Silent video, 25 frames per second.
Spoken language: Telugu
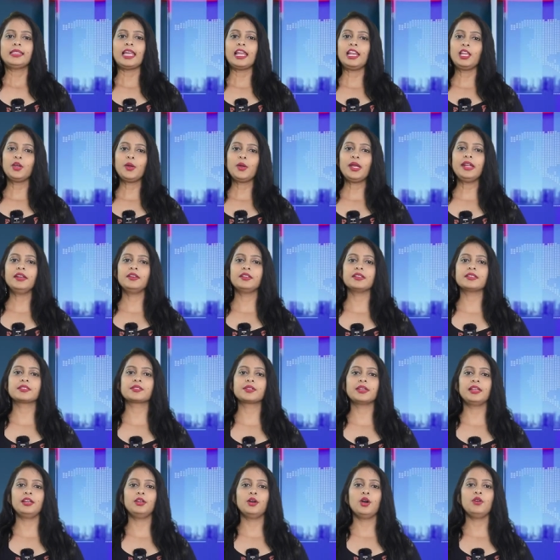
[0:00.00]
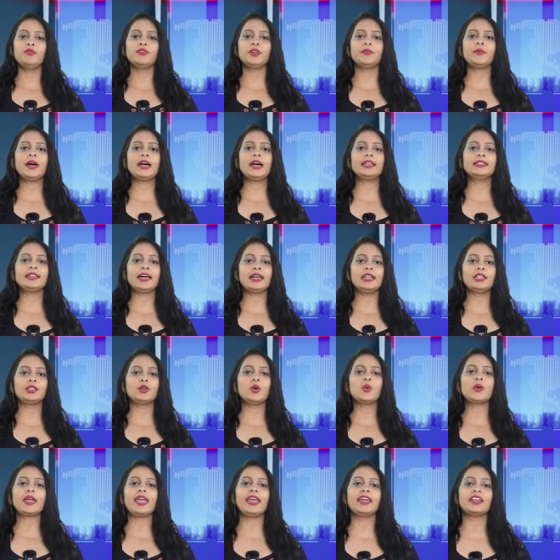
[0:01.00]
తెలుగు ఇండస్ట్రీలో
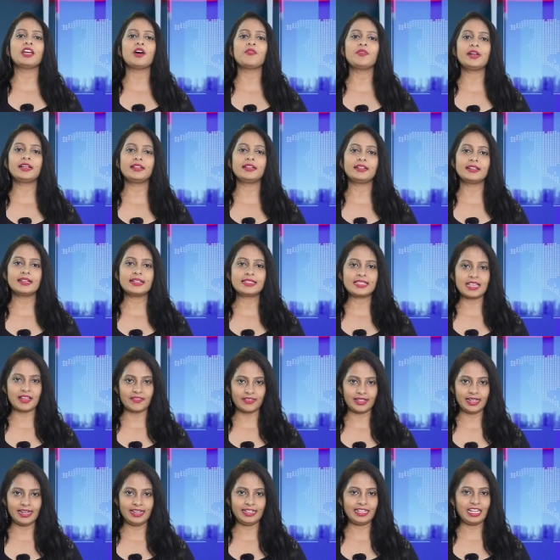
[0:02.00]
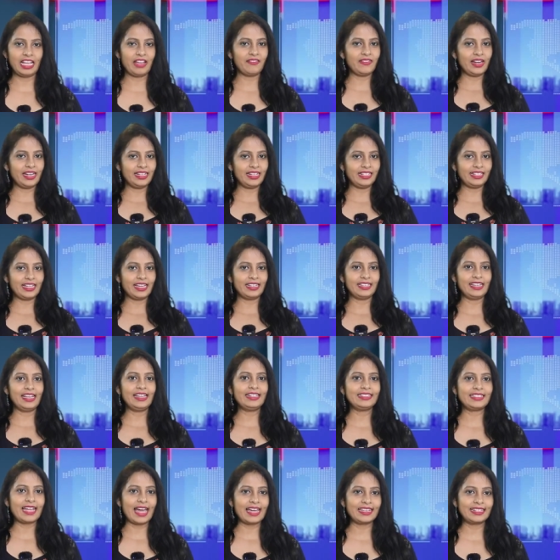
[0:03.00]
వివాదాలకు కేర్ ఆఫ్ అడ్రస్ ఎవరంటే వెంటనే
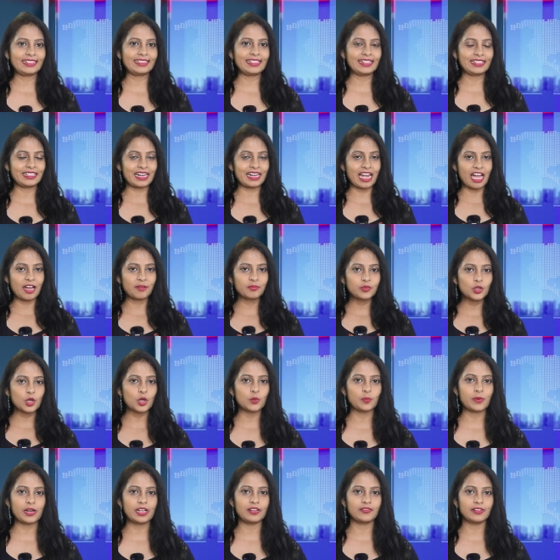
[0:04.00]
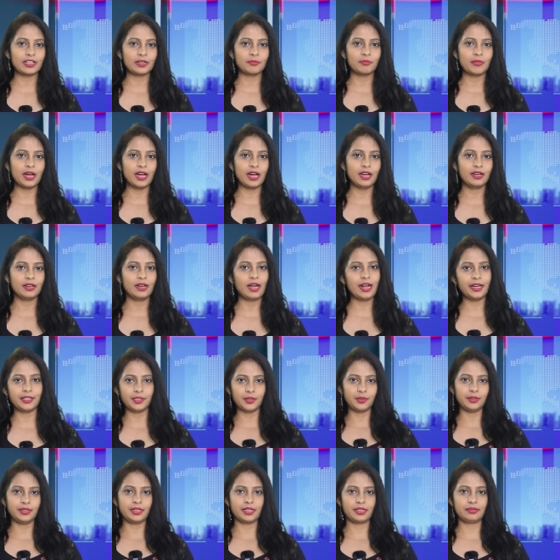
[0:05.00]
డైరెక్టర్ రామ్ గోపాల్ వర్మ
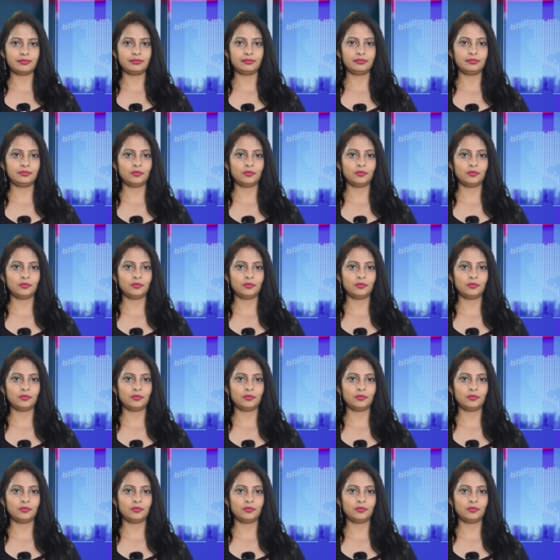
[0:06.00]
అంటుంటారు